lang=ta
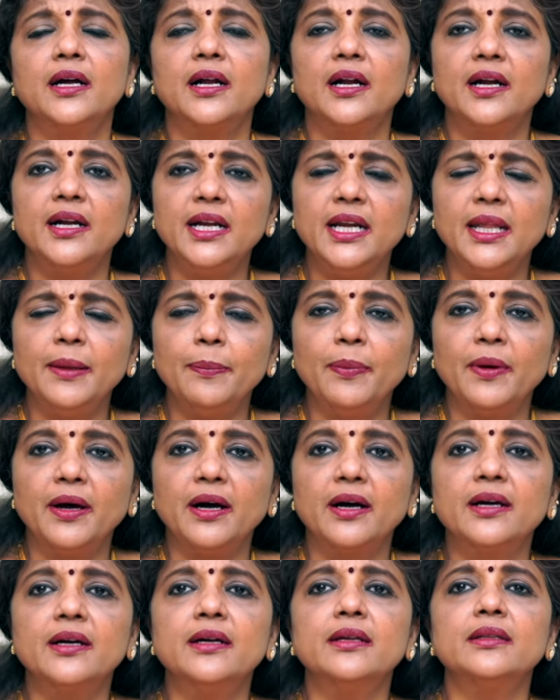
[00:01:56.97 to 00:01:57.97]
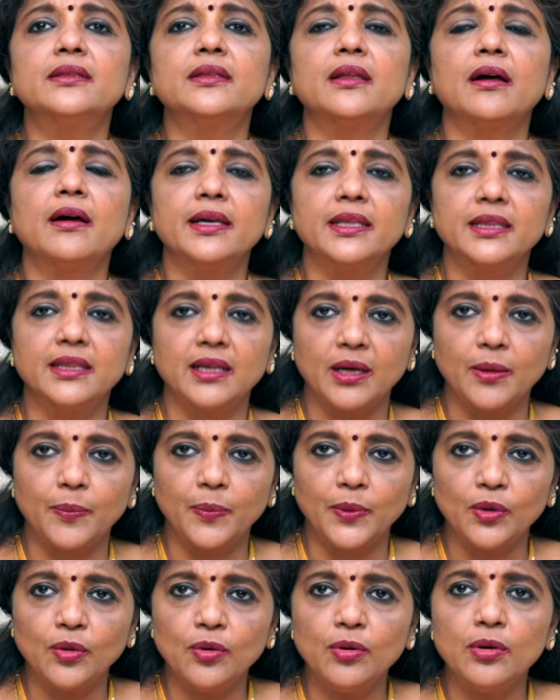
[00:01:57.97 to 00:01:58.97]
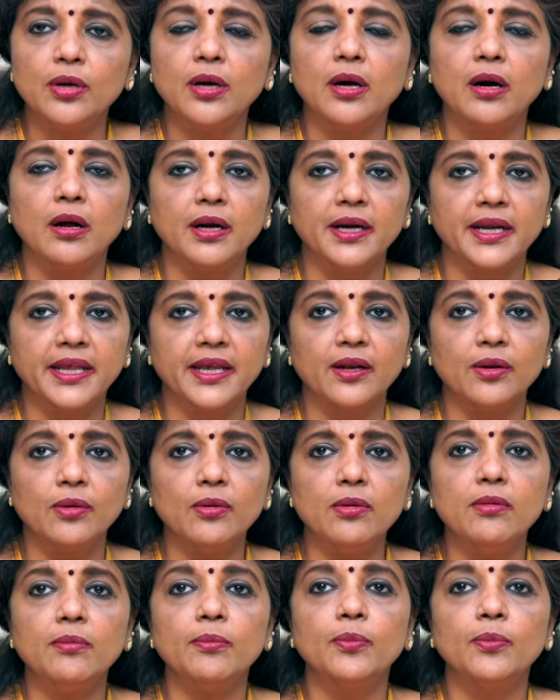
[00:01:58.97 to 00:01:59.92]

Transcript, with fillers: கண்டிப்பாக தாய் தகப்பனோ கார்டியனோ